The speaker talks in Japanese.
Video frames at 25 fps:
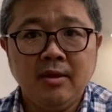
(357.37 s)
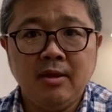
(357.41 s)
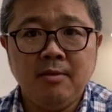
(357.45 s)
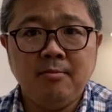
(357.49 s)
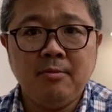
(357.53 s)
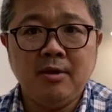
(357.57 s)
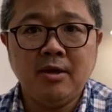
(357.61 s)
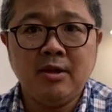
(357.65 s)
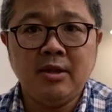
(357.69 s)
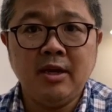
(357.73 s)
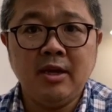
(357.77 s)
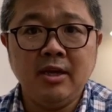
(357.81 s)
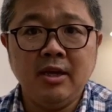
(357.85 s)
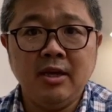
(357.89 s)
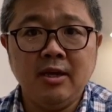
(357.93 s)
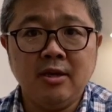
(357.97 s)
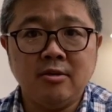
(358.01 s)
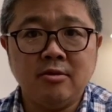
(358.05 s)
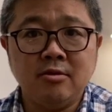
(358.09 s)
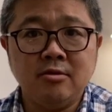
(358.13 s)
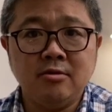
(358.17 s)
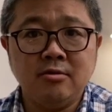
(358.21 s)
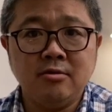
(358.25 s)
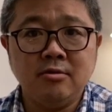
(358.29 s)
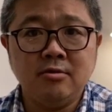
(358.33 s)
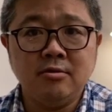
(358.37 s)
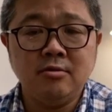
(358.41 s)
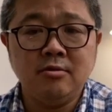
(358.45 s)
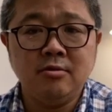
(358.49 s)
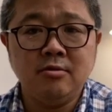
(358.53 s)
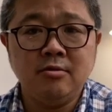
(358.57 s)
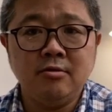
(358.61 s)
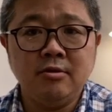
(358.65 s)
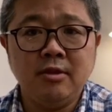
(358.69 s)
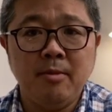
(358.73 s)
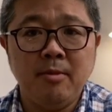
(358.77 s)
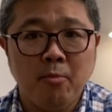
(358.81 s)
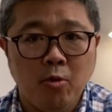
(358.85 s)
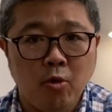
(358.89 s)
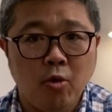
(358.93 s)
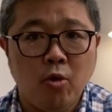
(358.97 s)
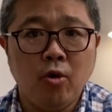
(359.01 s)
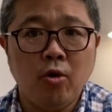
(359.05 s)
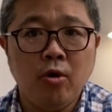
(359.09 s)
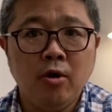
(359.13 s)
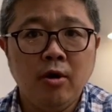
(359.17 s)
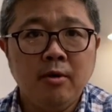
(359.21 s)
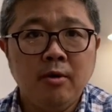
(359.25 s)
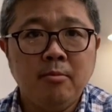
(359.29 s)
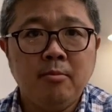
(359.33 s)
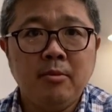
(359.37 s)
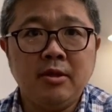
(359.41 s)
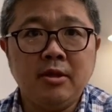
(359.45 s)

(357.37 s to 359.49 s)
で、まあ、最悪でも、